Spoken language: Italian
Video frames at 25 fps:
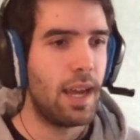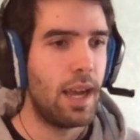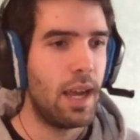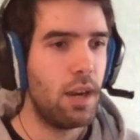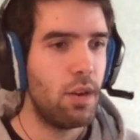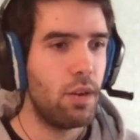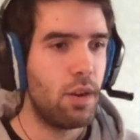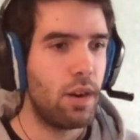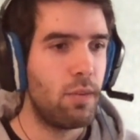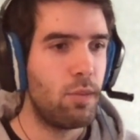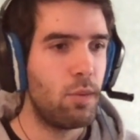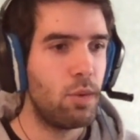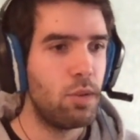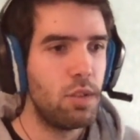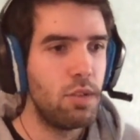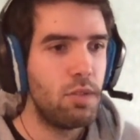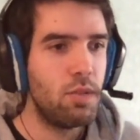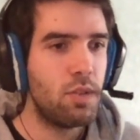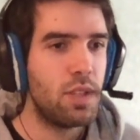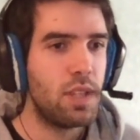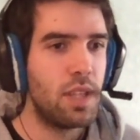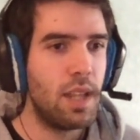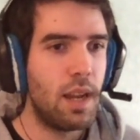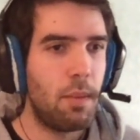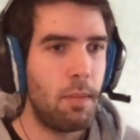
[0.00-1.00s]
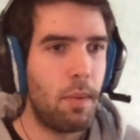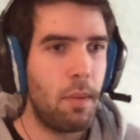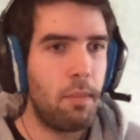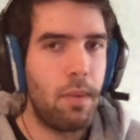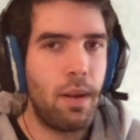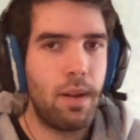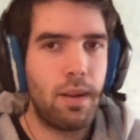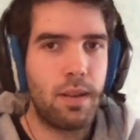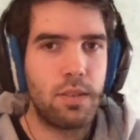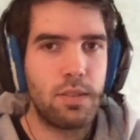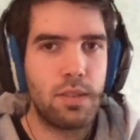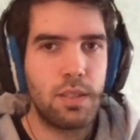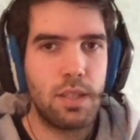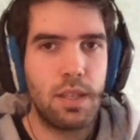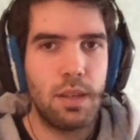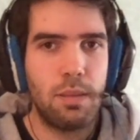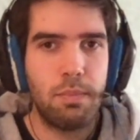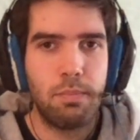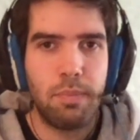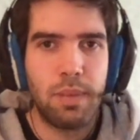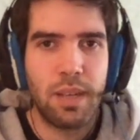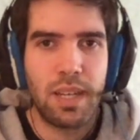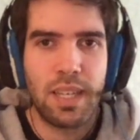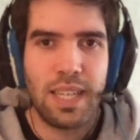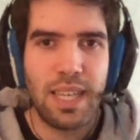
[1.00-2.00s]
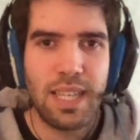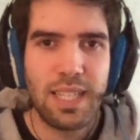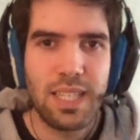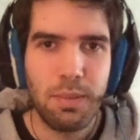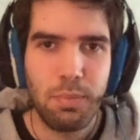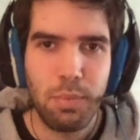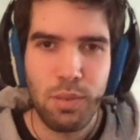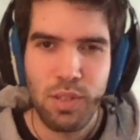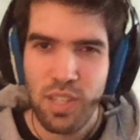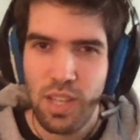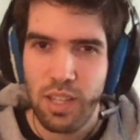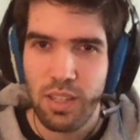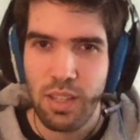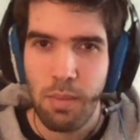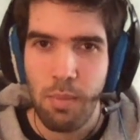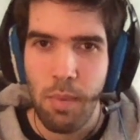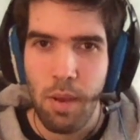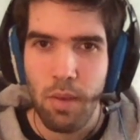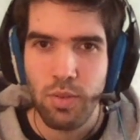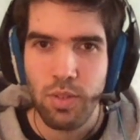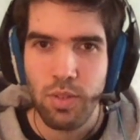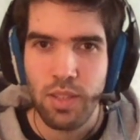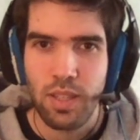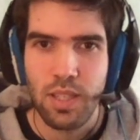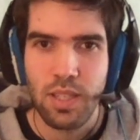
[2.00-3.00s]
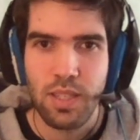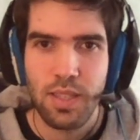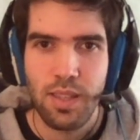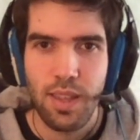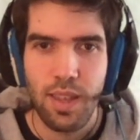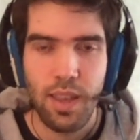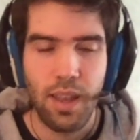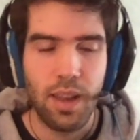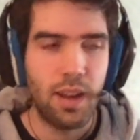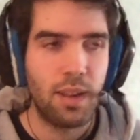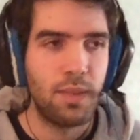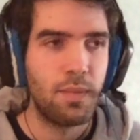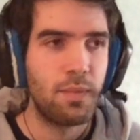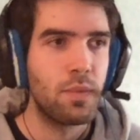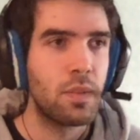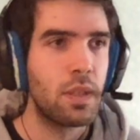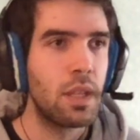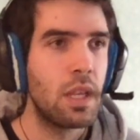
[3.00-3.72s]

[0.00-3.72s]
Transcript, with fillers: Allora, molti di voi diranno, ma, cosa, perché sei passato a mouse e tastiera?